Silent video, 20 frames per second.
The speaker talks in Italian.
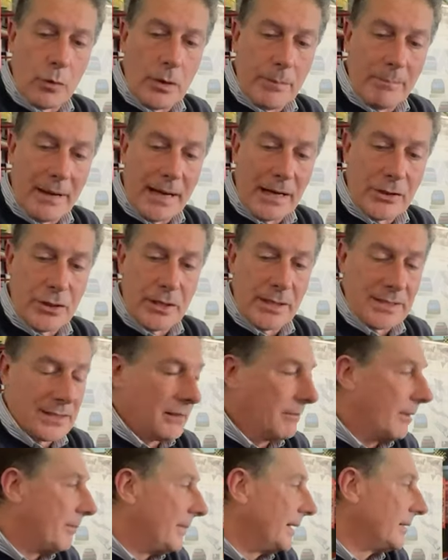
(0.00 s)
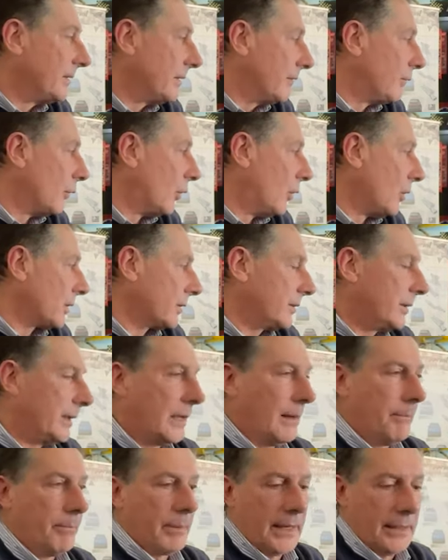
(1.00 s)
cui immagine è estremamente forte,
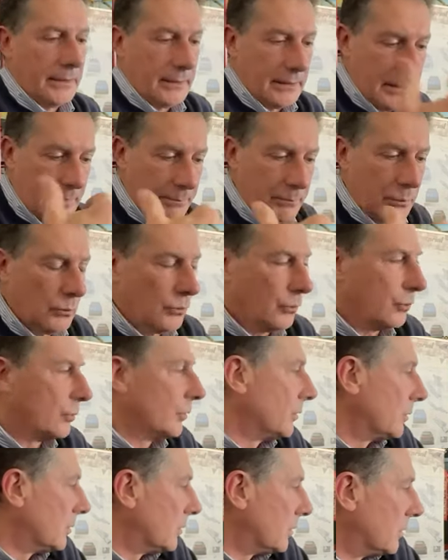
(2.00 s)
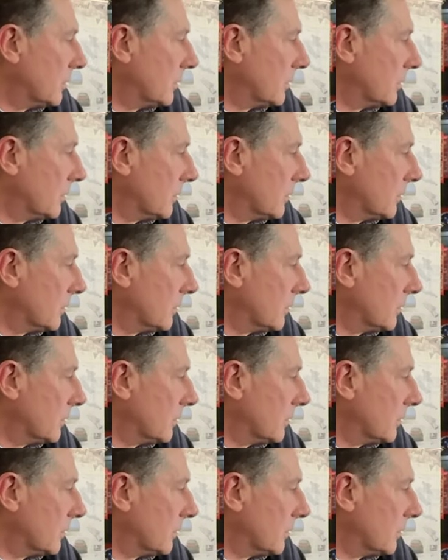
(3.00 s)
che prende appunto